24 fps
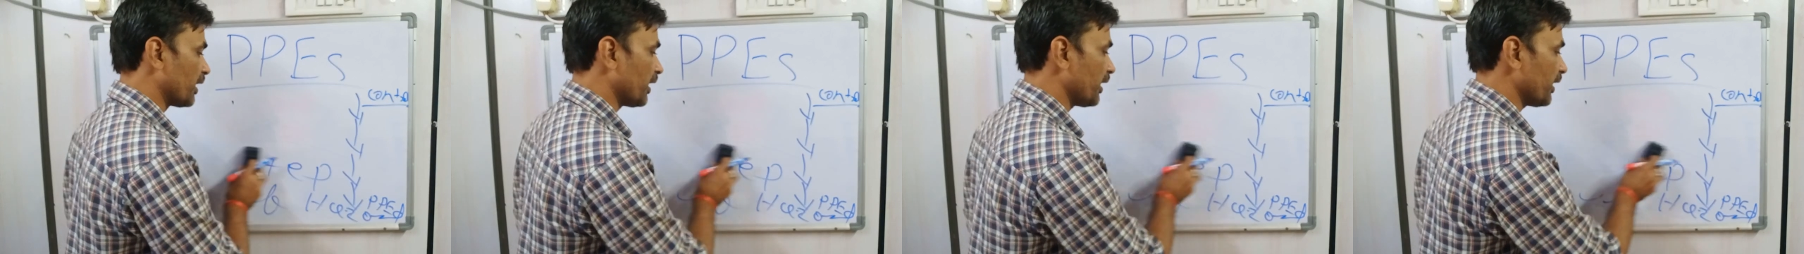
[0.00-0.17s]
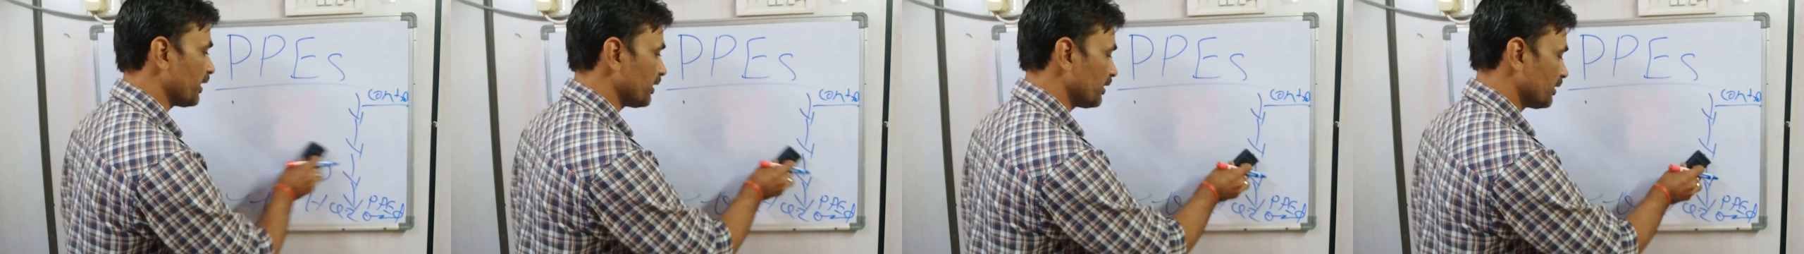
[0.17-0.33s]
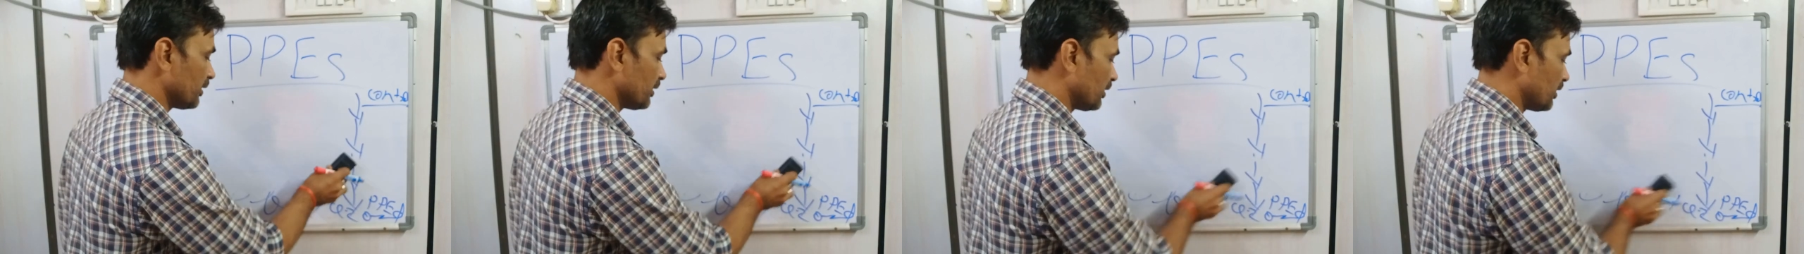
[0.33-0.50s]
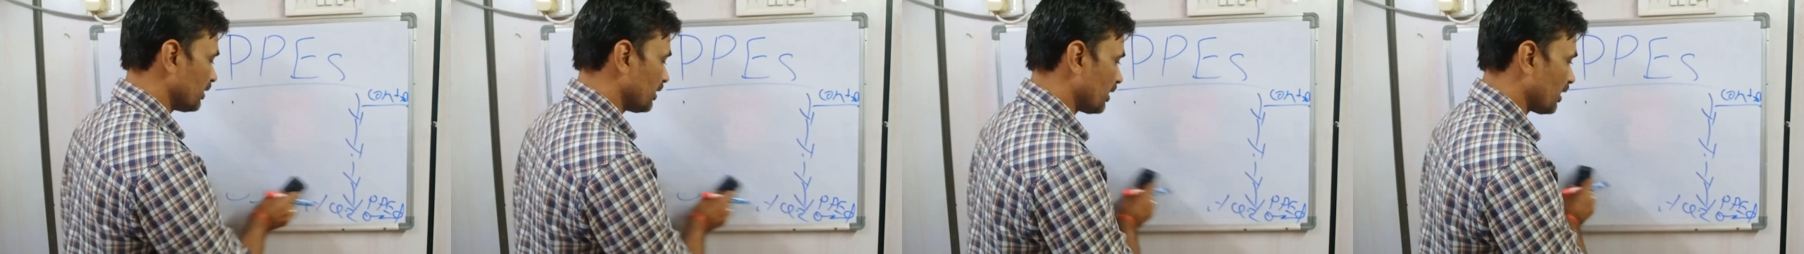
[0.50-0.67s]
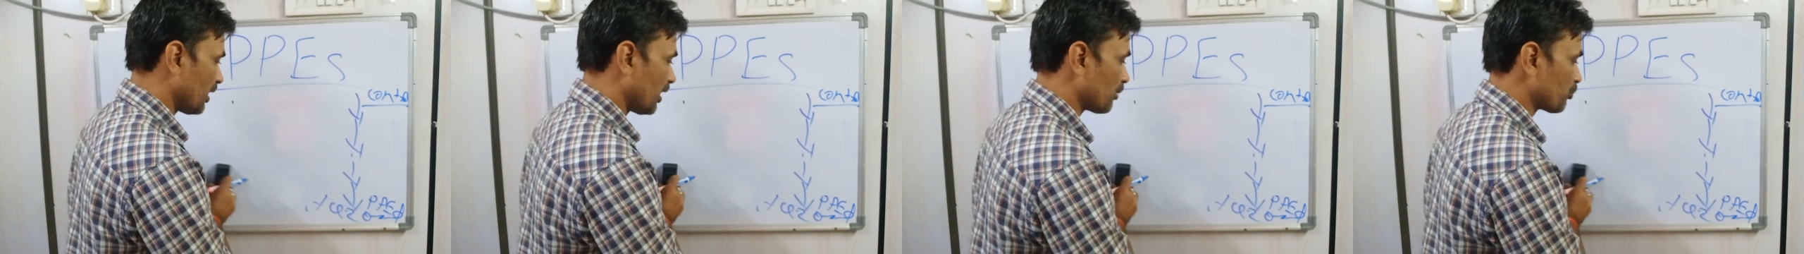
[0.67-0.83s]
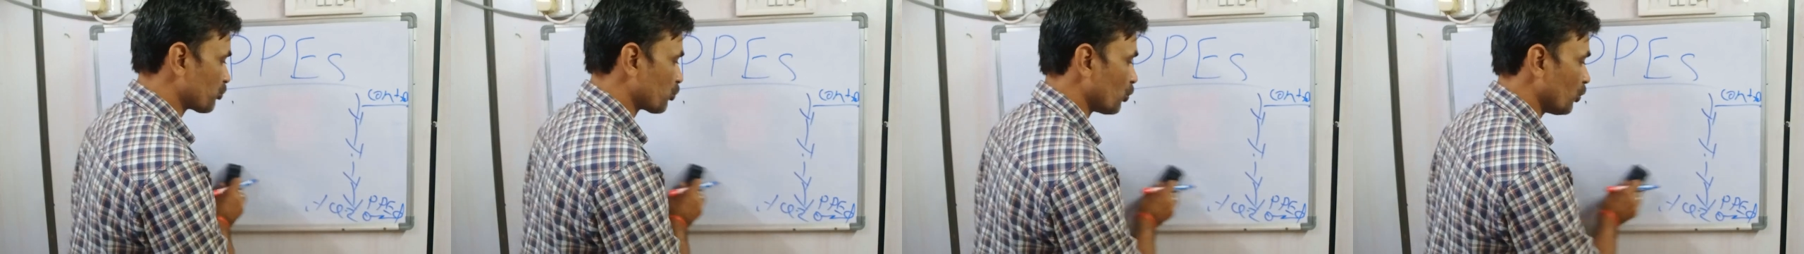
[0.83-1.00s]
है
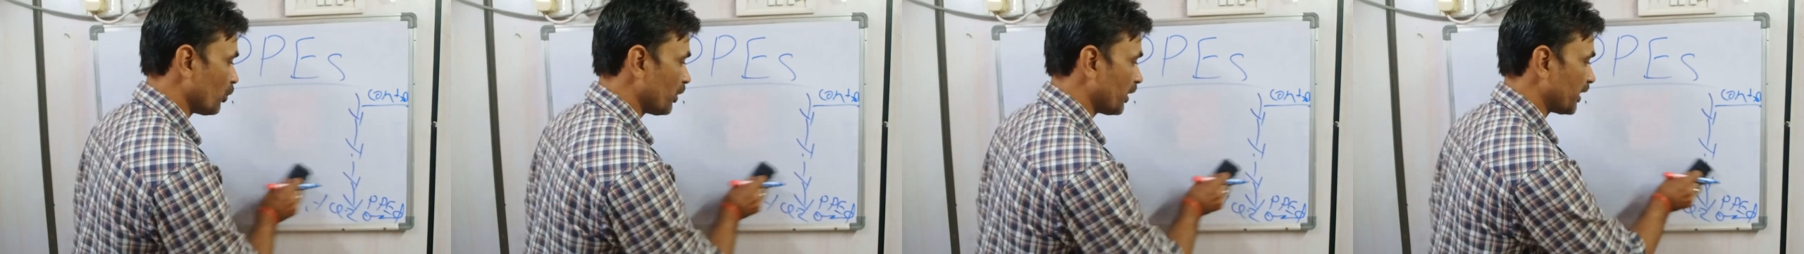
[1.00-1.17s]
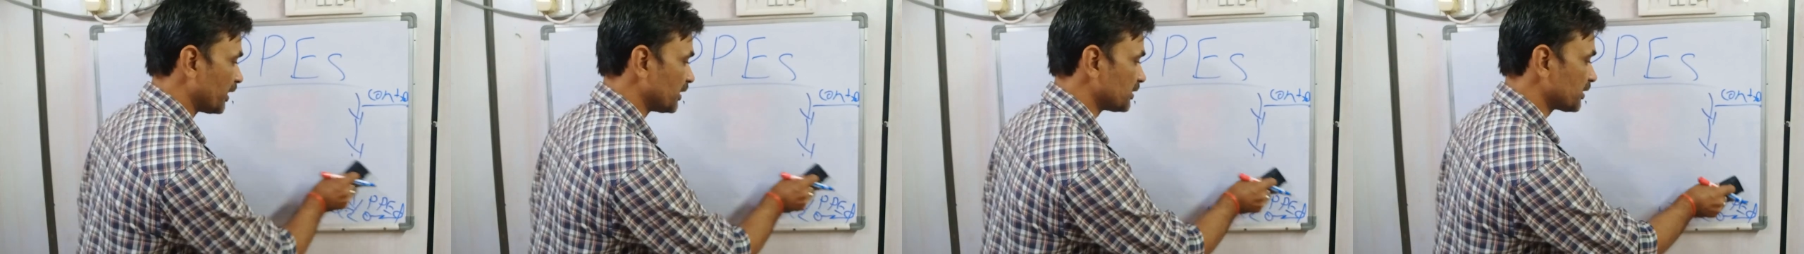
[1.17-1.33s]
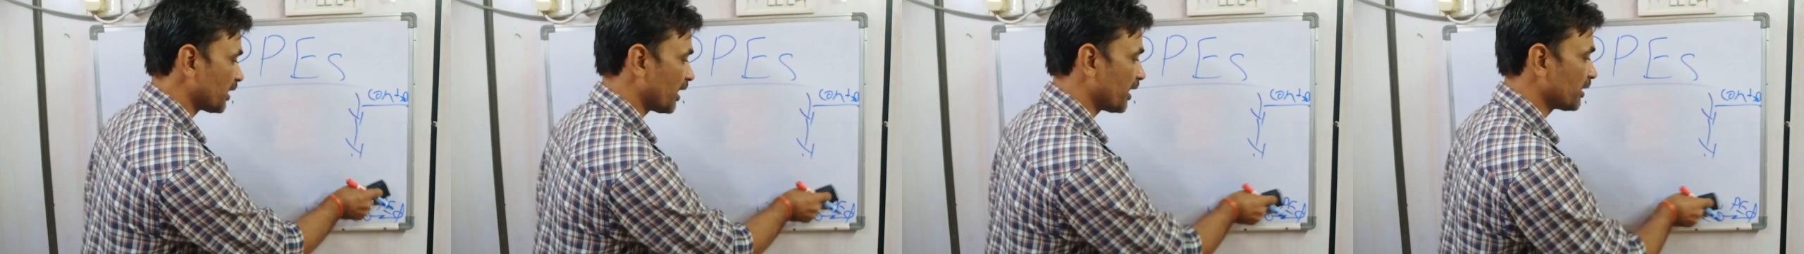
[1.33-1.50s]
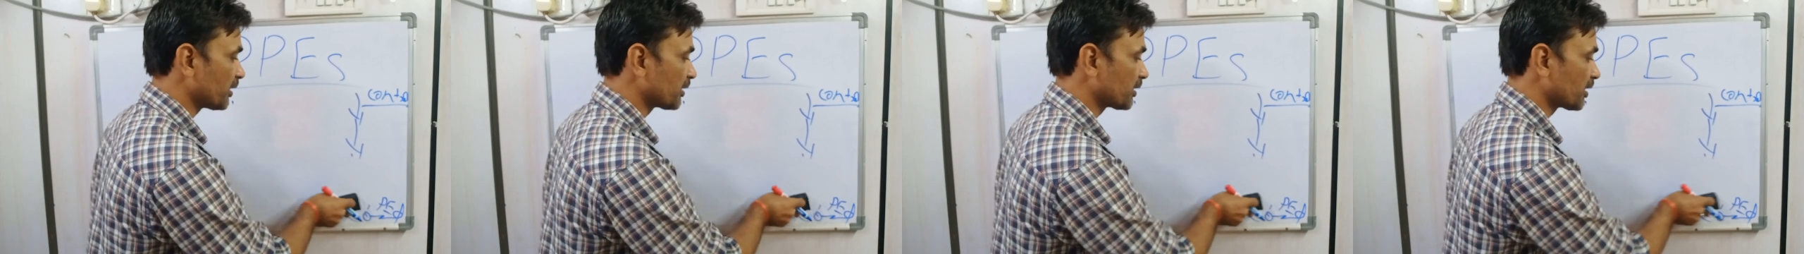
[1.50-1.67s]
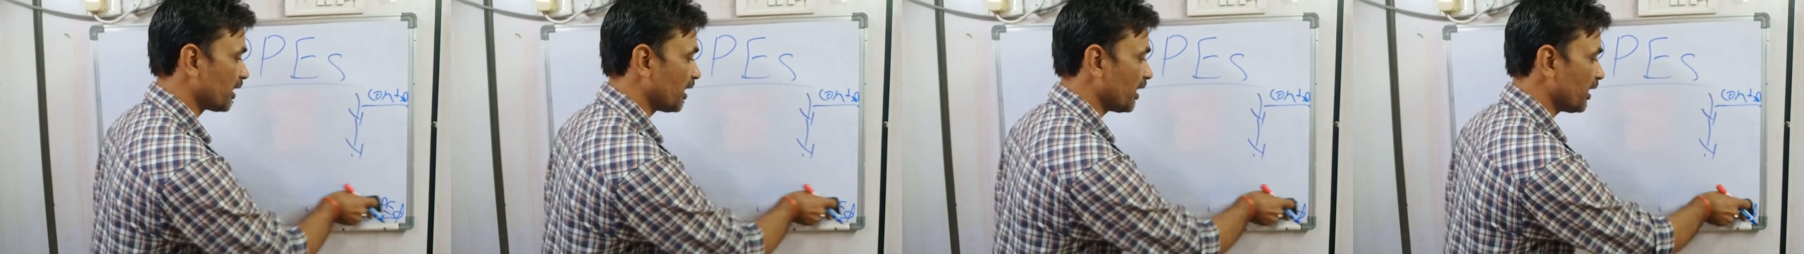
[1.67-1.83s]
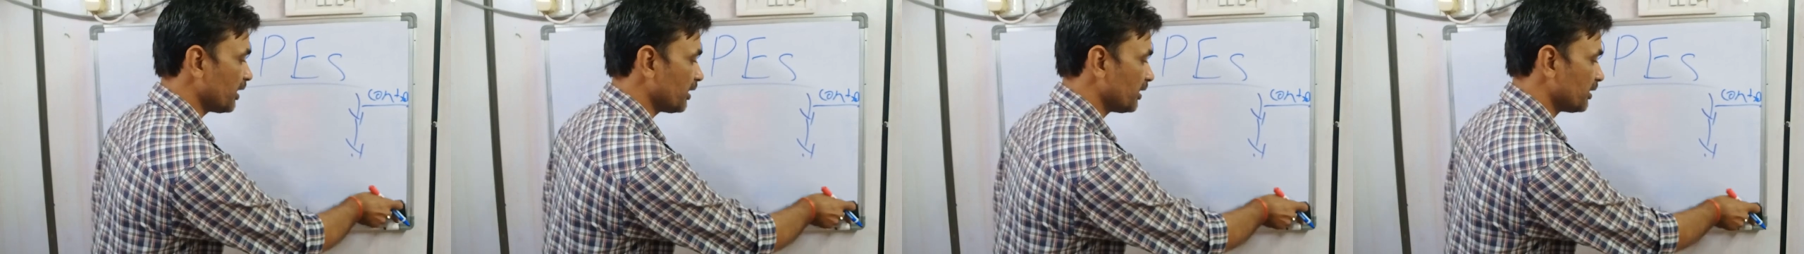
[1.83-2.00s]
आपको हेजार्ड
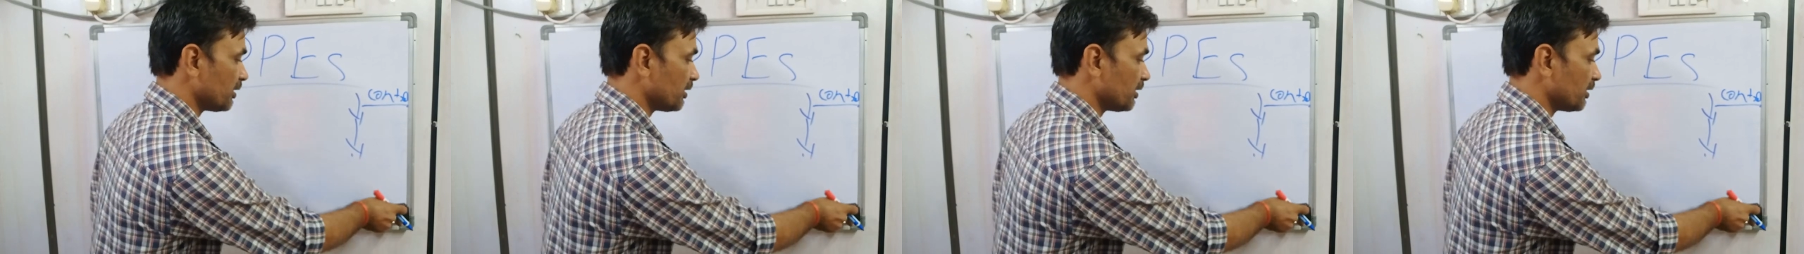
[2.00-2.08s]
का